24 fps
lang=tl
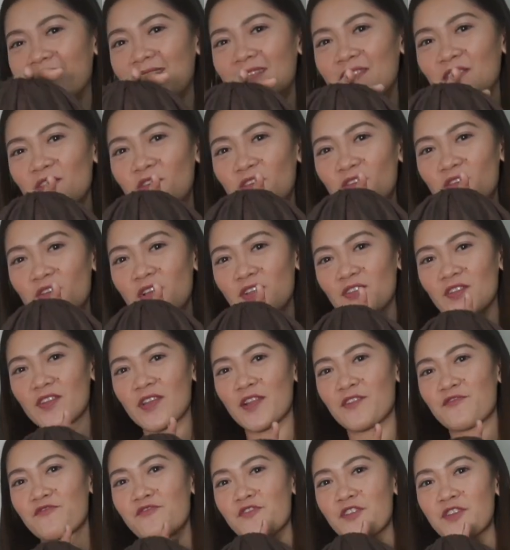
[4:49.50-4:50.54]
Ito yung ano
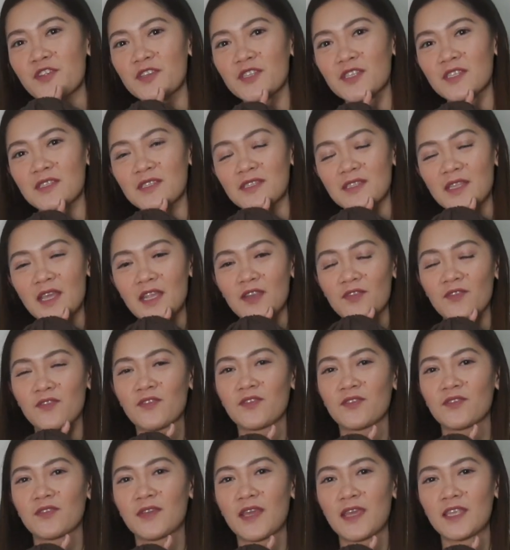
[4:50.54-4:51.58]
nila. First,
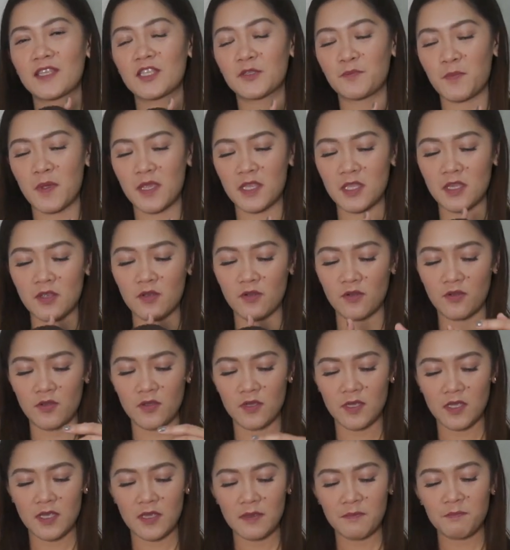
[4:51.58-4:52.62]
ano, Kate Spade ko.
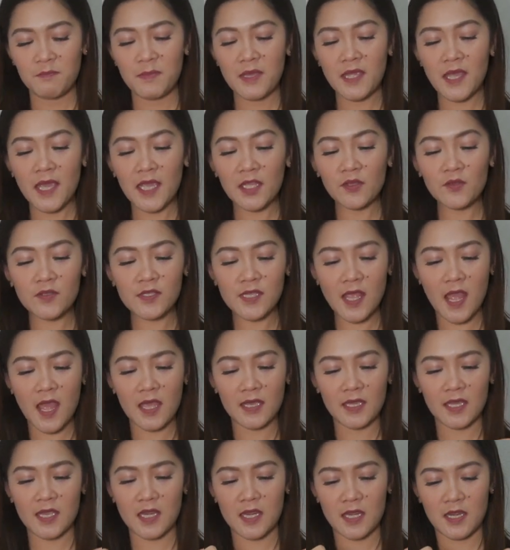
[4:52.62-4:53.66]
Bigay to sa
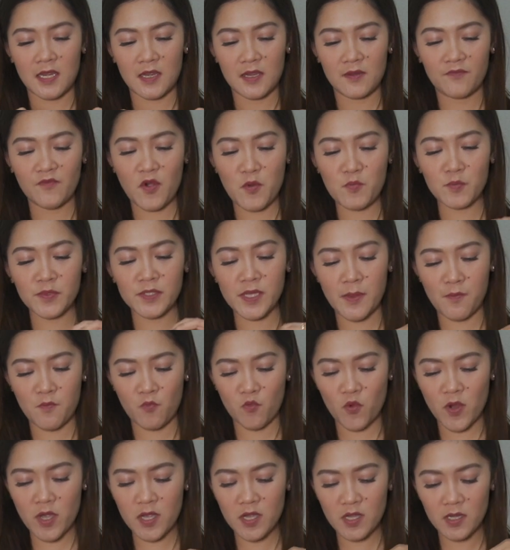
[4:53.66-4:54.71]
akin from
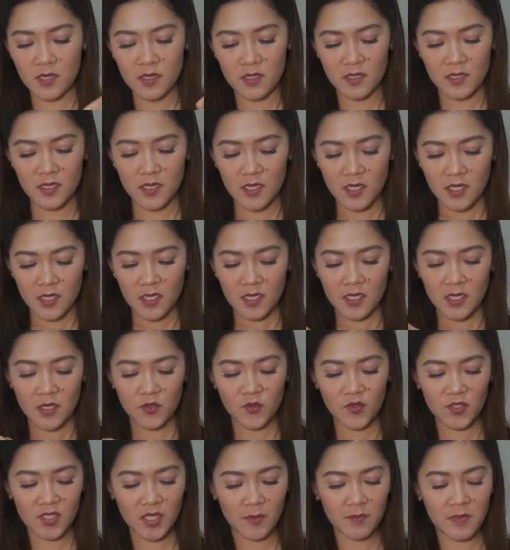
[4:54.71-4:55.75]
someone. Hindi
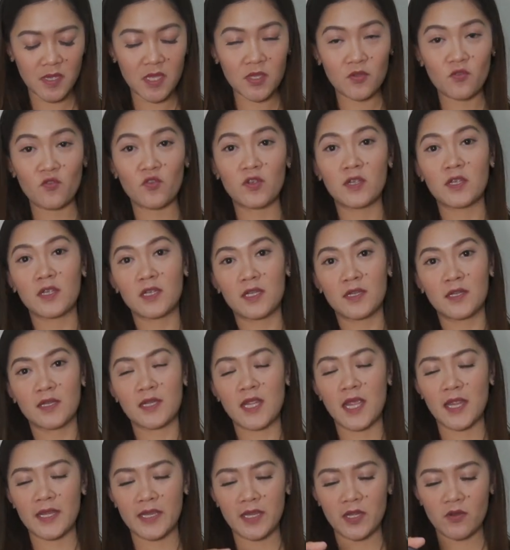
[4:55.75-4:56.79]
ko sabihin kung
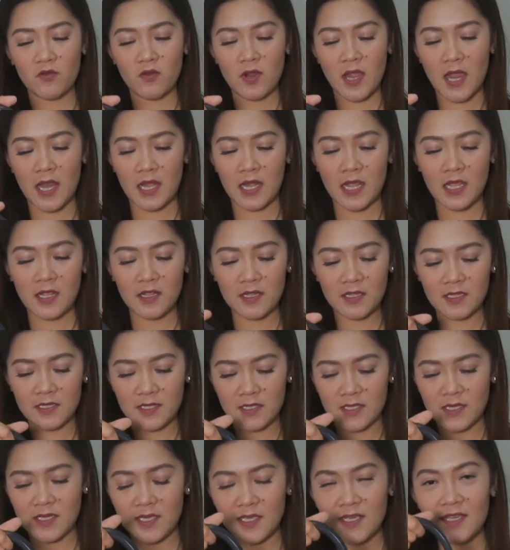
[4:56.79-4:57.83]
kanino galing.
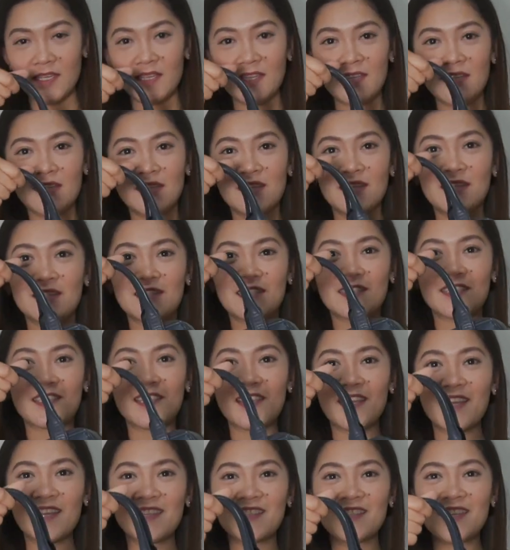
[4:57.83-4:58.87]

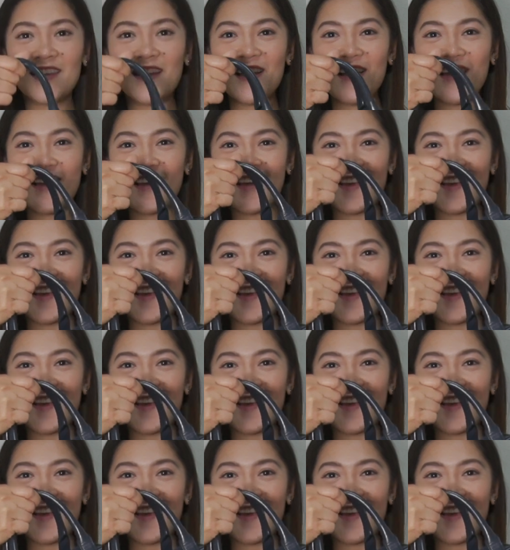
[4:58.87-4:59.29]
Tada!